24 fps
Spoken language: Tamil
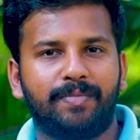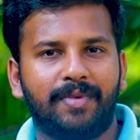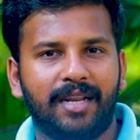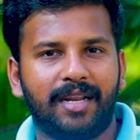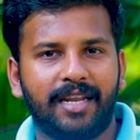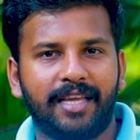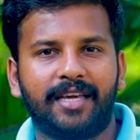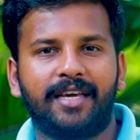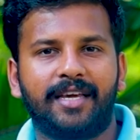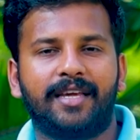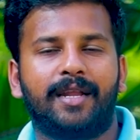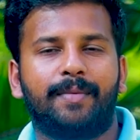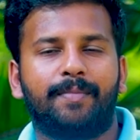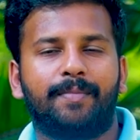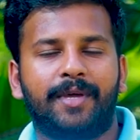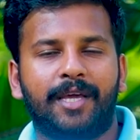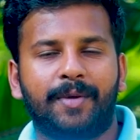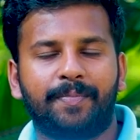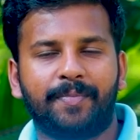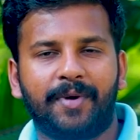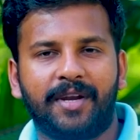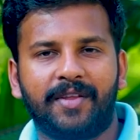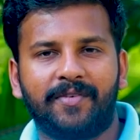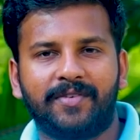பில்லிங்கை நான்
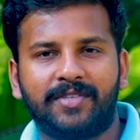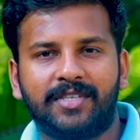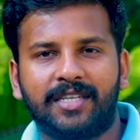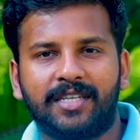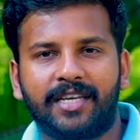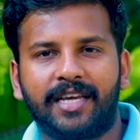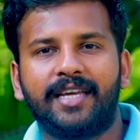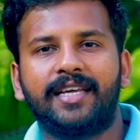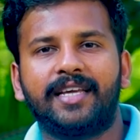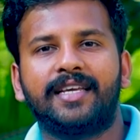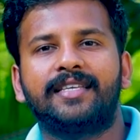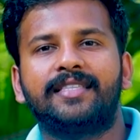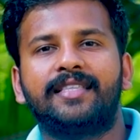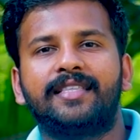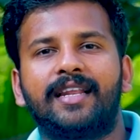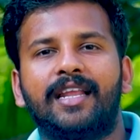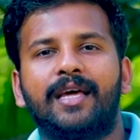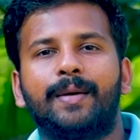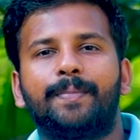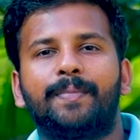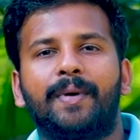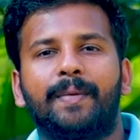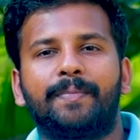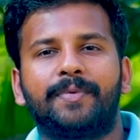மேக் பண்ணி வச்சுருக்கேன்
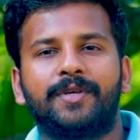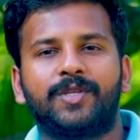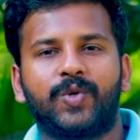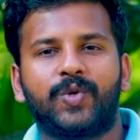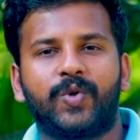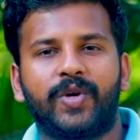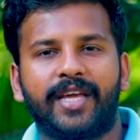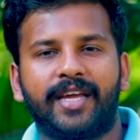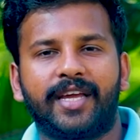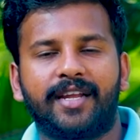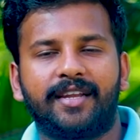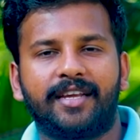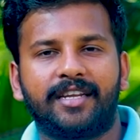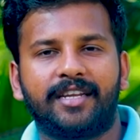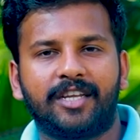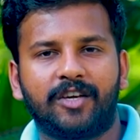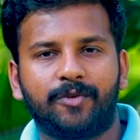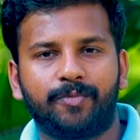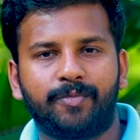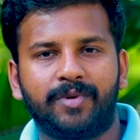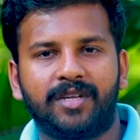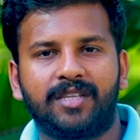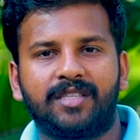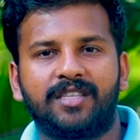இதில் பப்பீஸோடைய டேட்
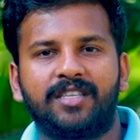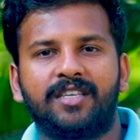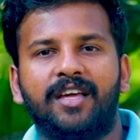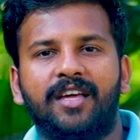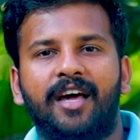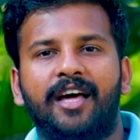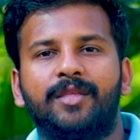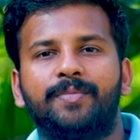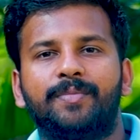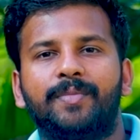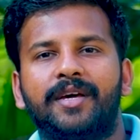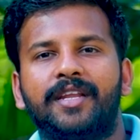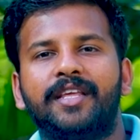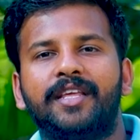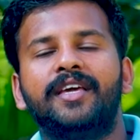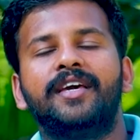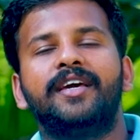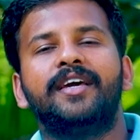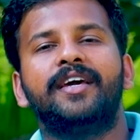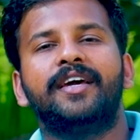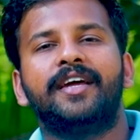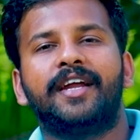ஆஃப் பர்த்து அது மாதிரி